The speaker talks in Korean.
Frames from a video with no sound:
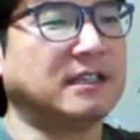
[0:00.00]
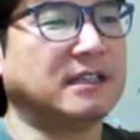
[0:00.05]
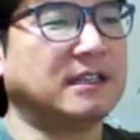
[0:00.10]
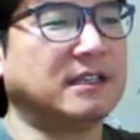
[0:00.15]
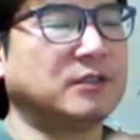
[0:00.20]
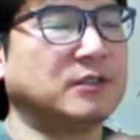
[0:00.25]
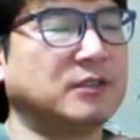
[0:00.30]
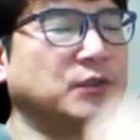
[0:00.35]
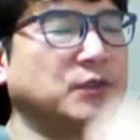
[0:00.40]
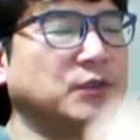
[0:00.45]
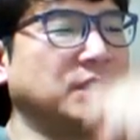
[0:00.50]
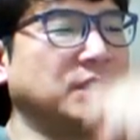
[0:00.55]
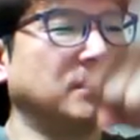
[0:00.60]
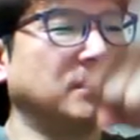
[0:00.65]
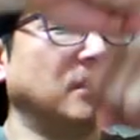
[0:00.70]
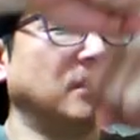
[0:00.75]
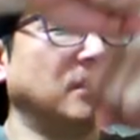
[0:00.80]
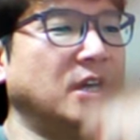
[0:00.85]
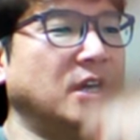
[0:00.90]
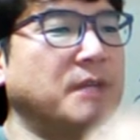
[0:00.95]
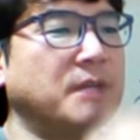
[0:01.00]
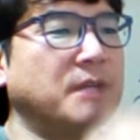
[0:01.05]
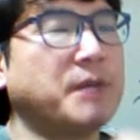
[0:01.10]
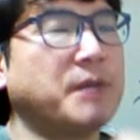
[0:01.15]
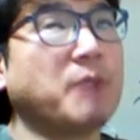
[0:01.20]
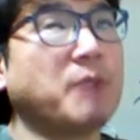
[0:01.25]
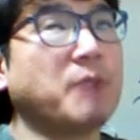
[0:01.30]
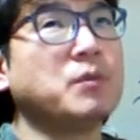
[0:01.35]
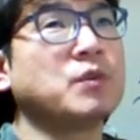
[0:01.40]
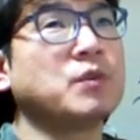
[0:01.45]
숨기는 거
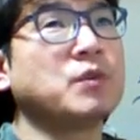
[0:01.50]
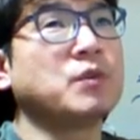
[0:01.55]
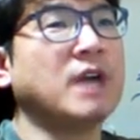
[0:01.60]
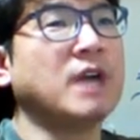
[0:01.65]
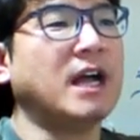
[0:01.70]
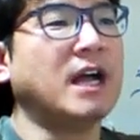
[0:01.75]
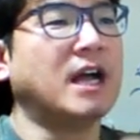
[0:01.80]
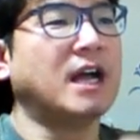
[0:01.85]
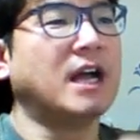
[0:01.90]
평문과